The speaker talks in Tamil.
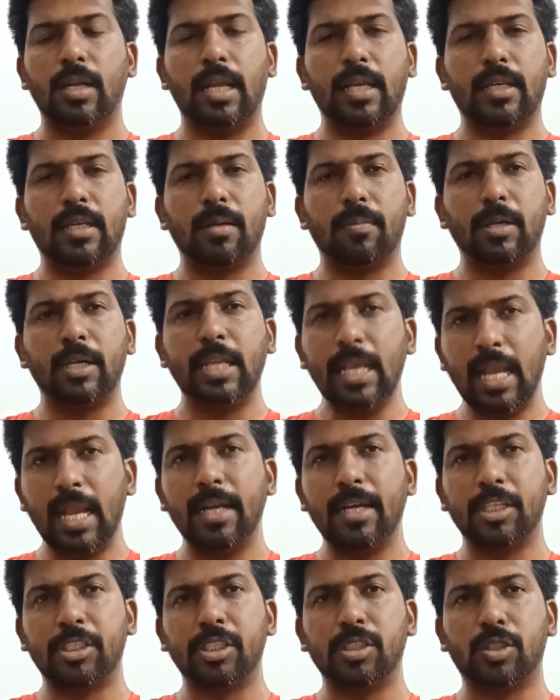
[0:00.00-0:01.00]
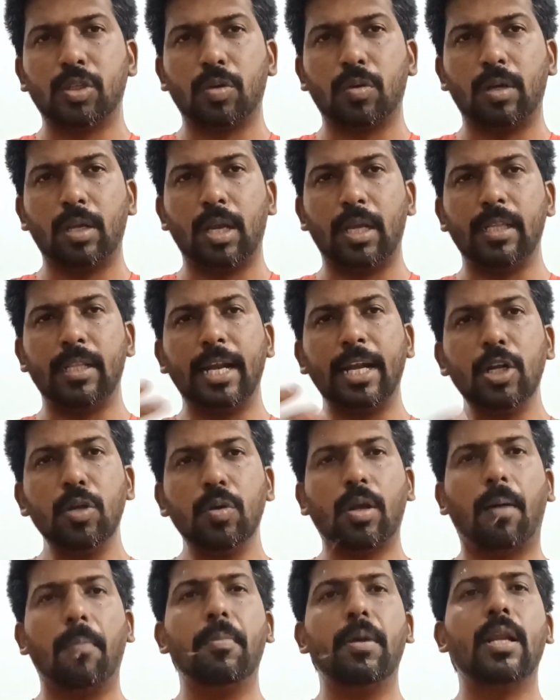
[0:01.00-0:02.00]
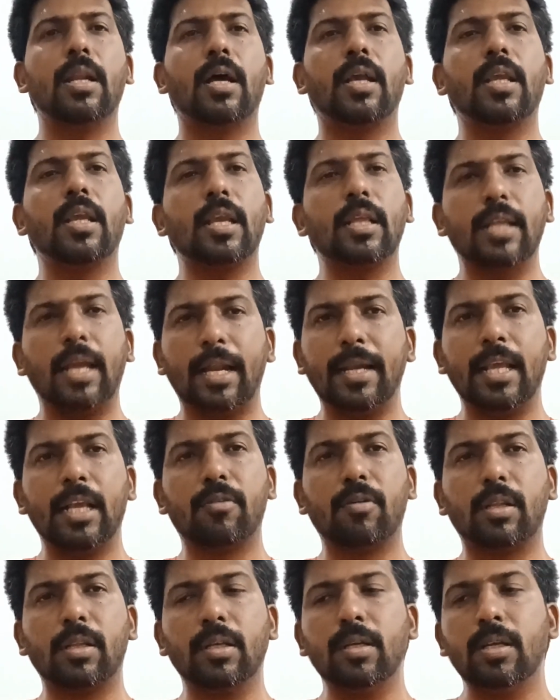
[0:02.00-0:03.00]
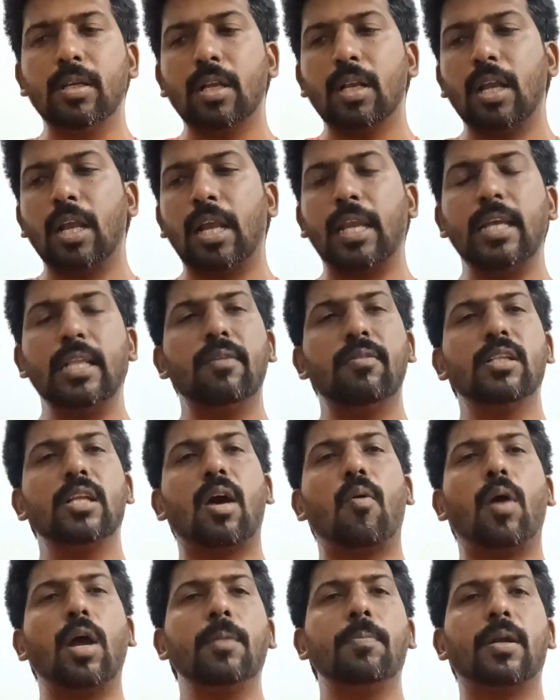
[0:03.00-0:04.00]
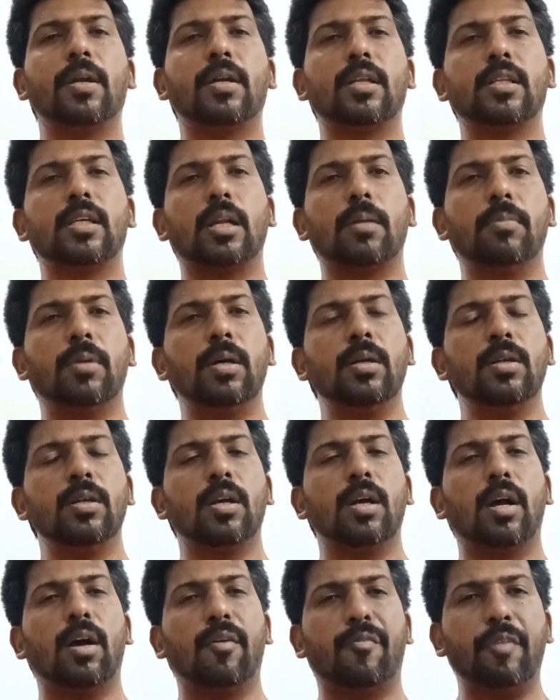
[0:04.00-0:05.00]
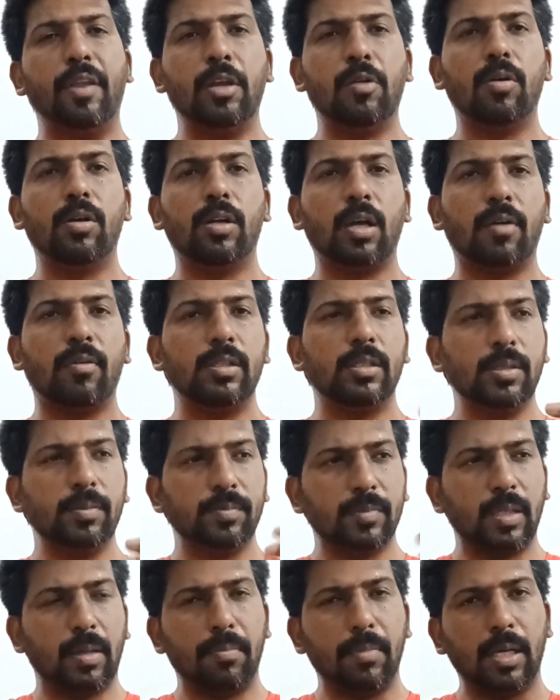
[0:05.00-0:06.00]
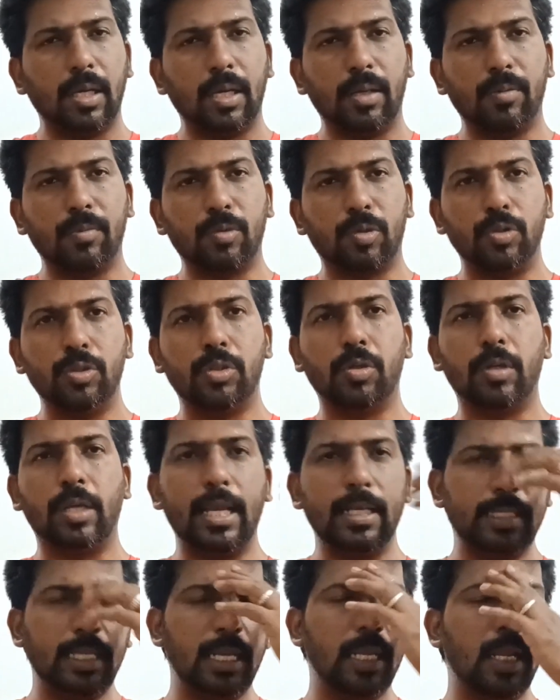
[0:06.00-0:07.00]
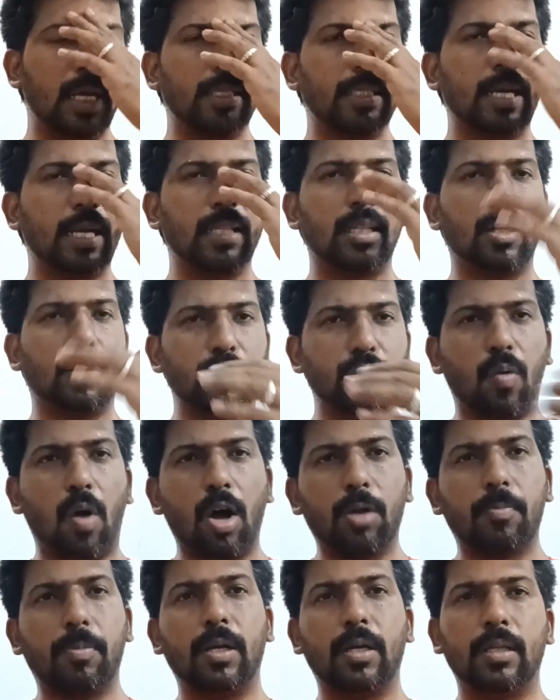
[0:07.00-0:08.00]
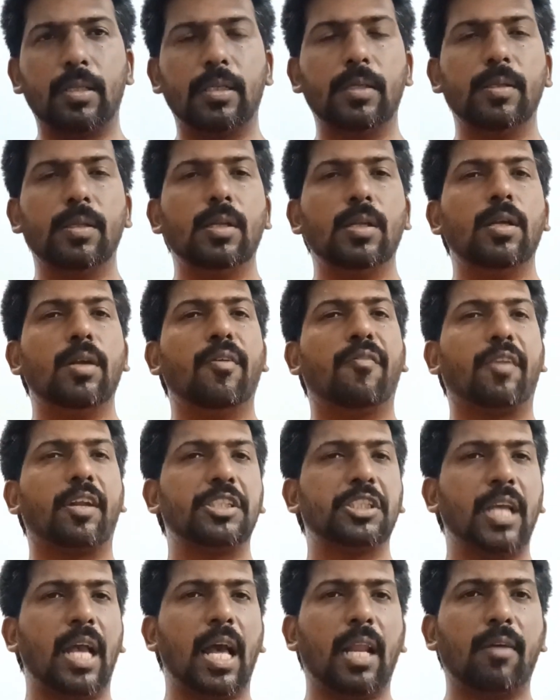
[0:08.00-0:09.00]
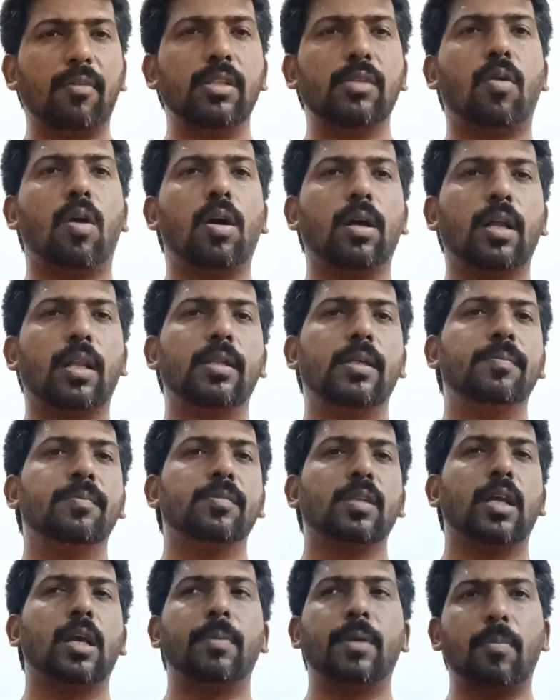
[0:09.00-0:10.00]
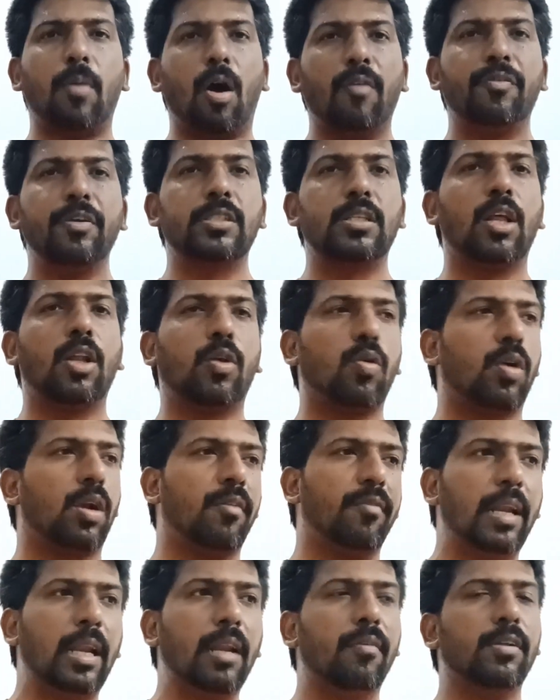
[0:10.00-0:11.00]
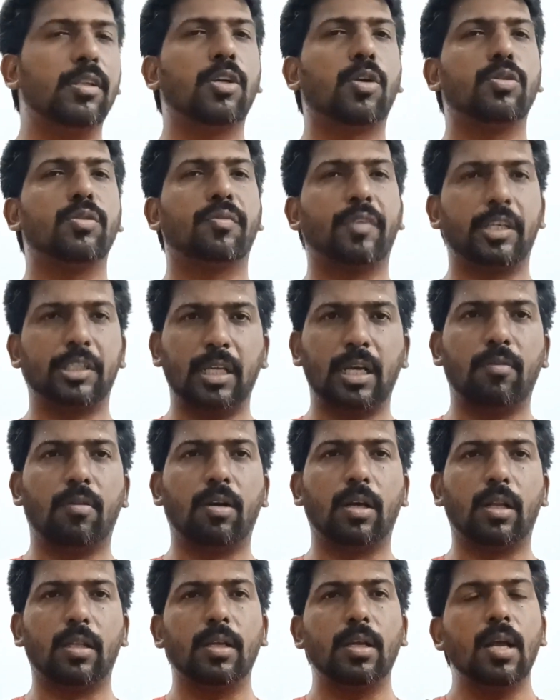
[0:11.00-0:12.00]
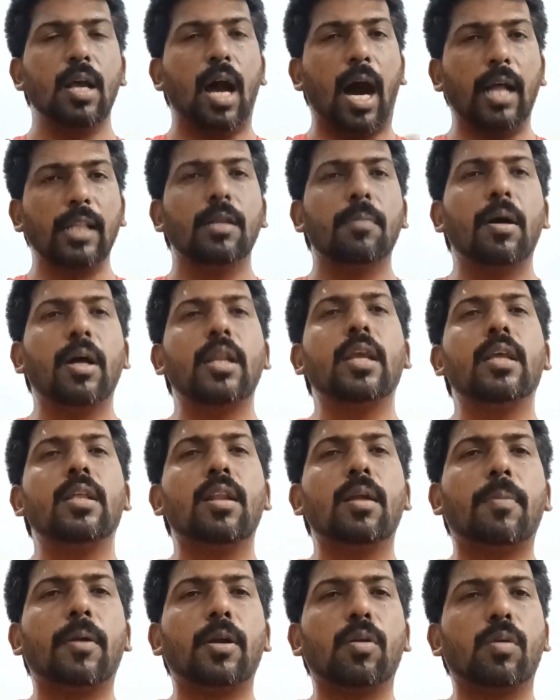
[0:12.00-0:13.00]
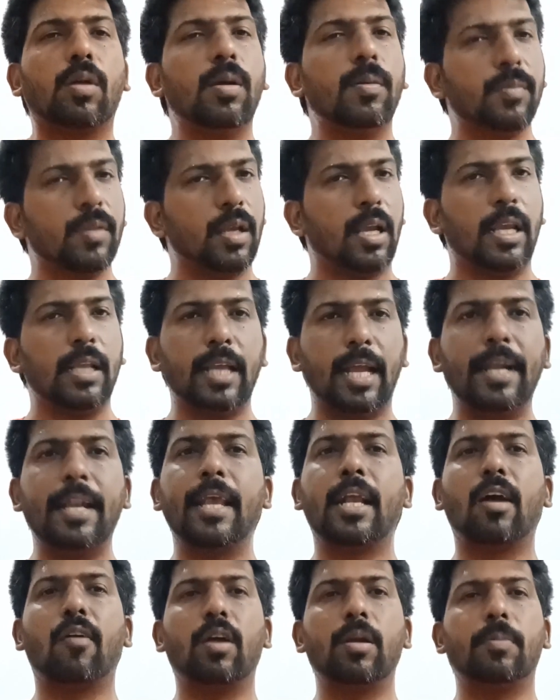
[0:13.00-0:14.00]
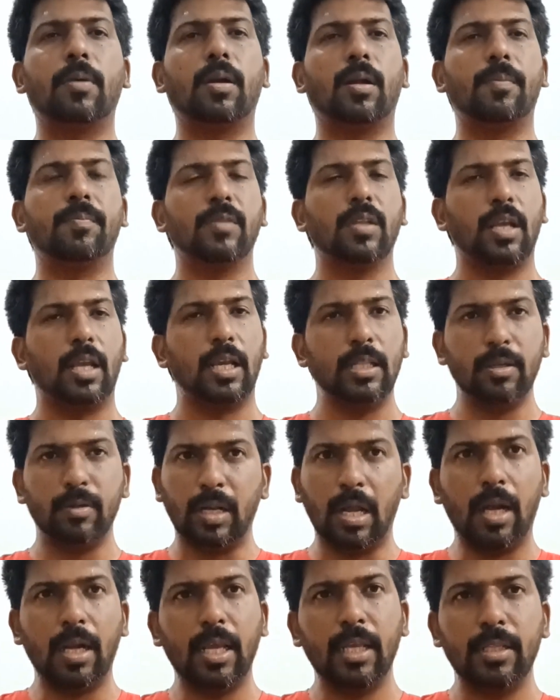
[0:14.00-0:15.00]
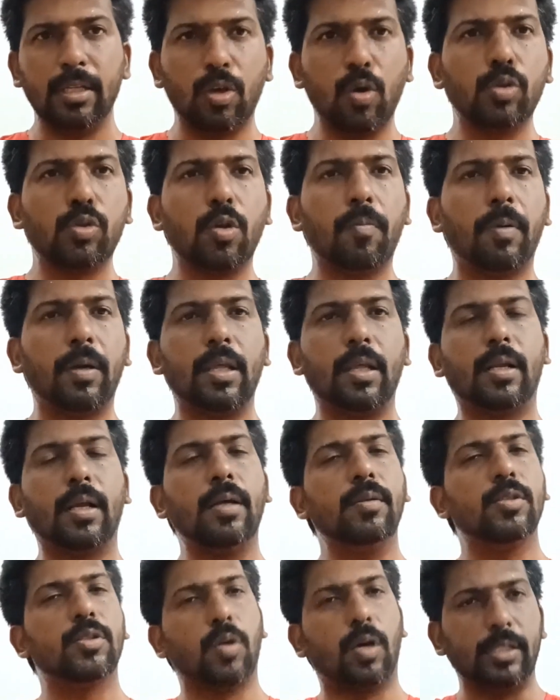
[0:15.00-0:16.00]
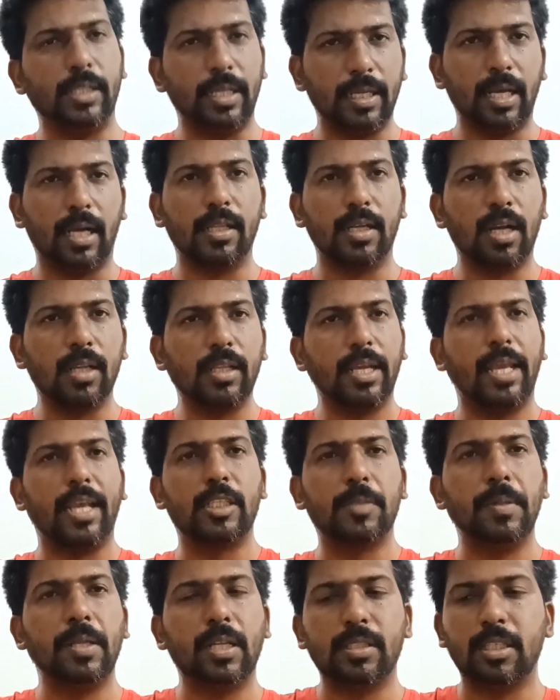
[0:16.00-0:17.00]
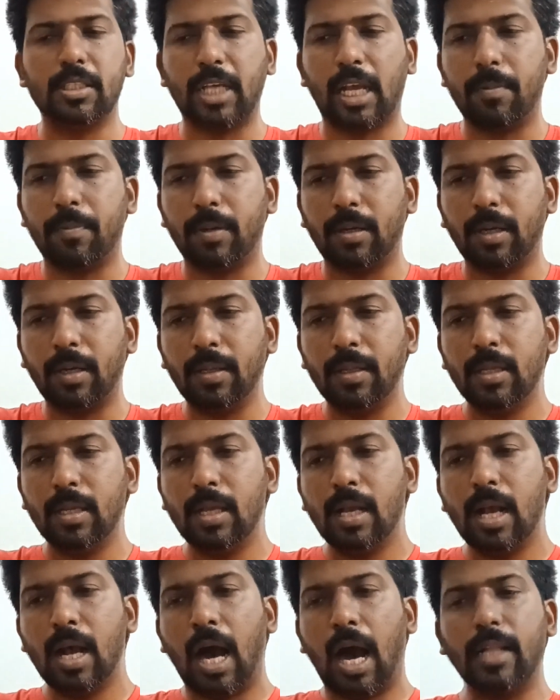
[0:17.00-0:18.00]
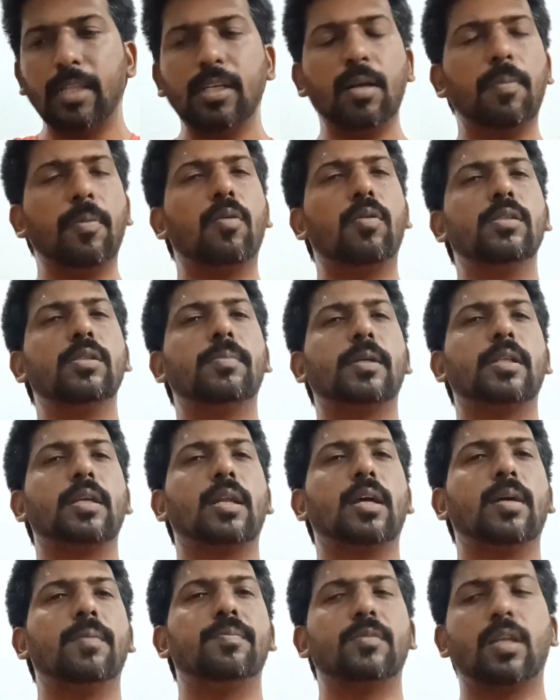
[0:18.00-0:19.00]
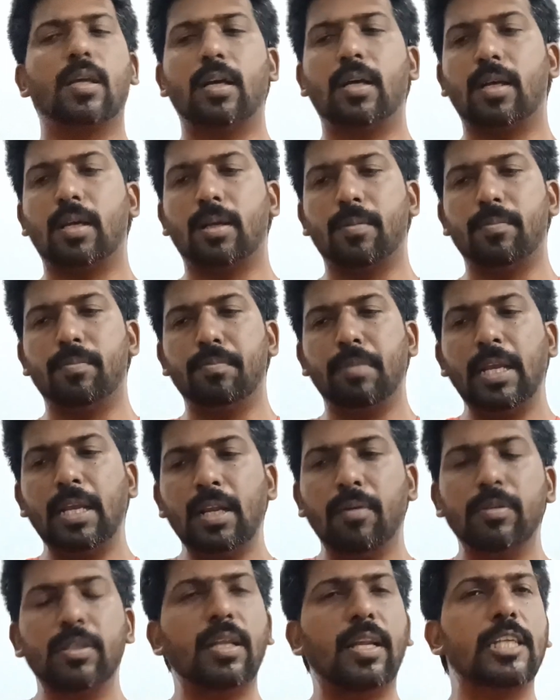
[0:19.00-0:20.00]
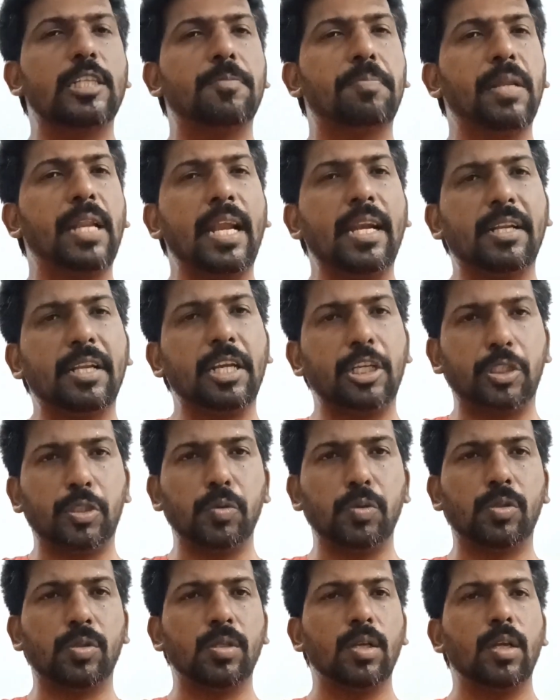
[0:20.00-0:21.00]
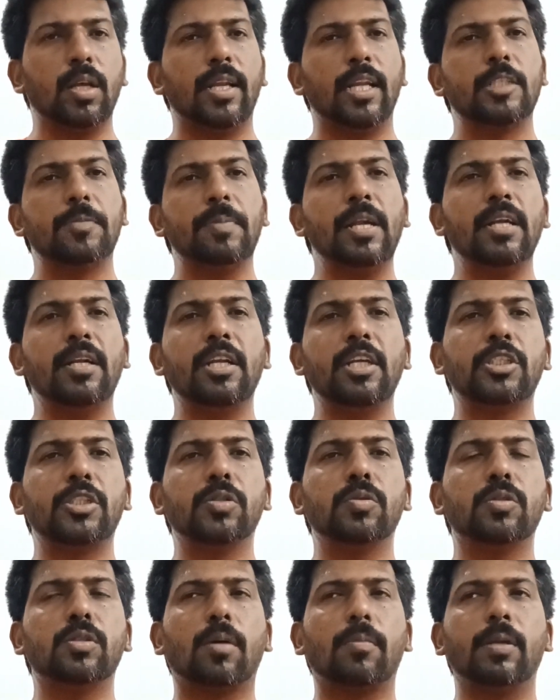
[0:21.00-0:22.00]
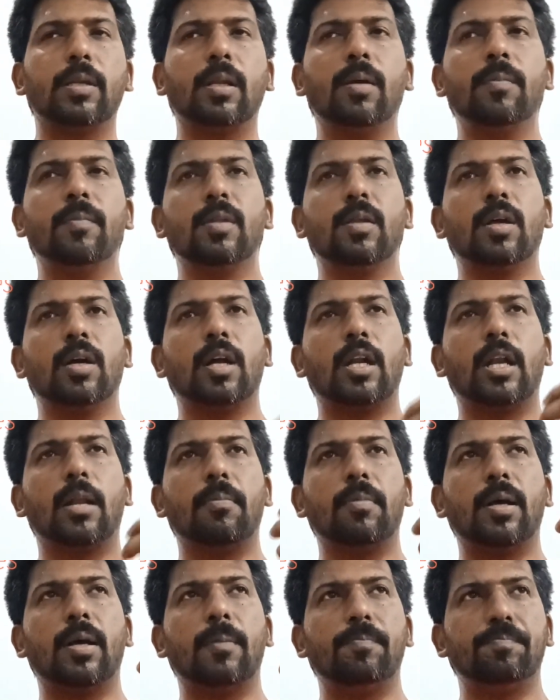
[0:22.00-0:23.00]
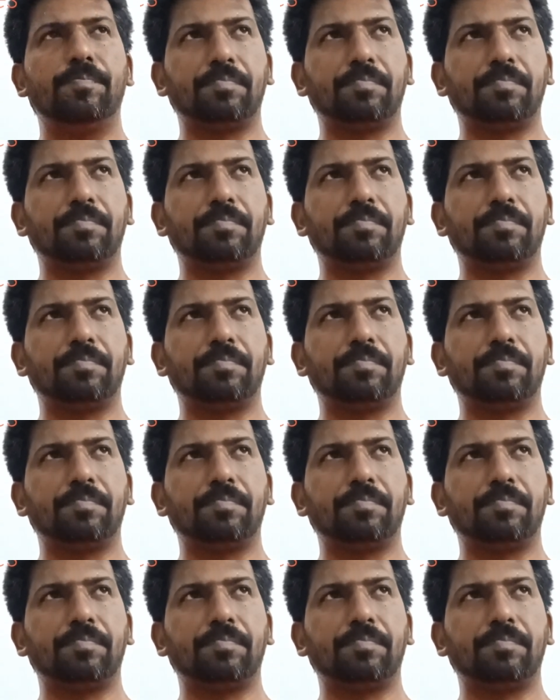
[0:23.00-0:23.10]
லைக் நம்ம டீஹைட்ரேஷன் சொன்னோம் இல்லையா இது ரெண்டும் கம்பைன் ஆகி இந்த ஹெட்ஏக் வருது இதை வந்து அவாய்ட் பண்ணுறதுக்கு நம்ம ஃப்ரீக்வெண்ட்டாக வந்து நம்ம கொஞ்சம் ஏசி இல்லாத இடத்துல கொஞ்சம் வாக் பண்ணுறது ஃப்ரெஷ் ஏரை வந்து வாங்குறது இப்போ நம்ம ஆஃபீஸில் இருக்கோம்னா வெளில வந்து கொஞ்சம் ஃப்ரெஷ் ஏர் வாங்குறது அந்த மாதிரி இதில் பண்ணோம்னா இந்த ஹெட்ஏக் அவாய்ட் பண்ணலாம் இது நானே இதை கோத்ரூ பண்ணியிருக்கேன் ஸோ அது அதனால தான் என் எக்ஸ்பீரியன்ஸை ஷேர் பண்ணுறேன் அதுக்கப்புறம் வந்து பார்த்திங்கன்னா மெயினாக வந்து ரெஸ்பிரேட்டரி இஷ்யூஸ் ரெஸ்பிரேட்டரி இஷ்யூஸ் அப்படின்னா நம்ம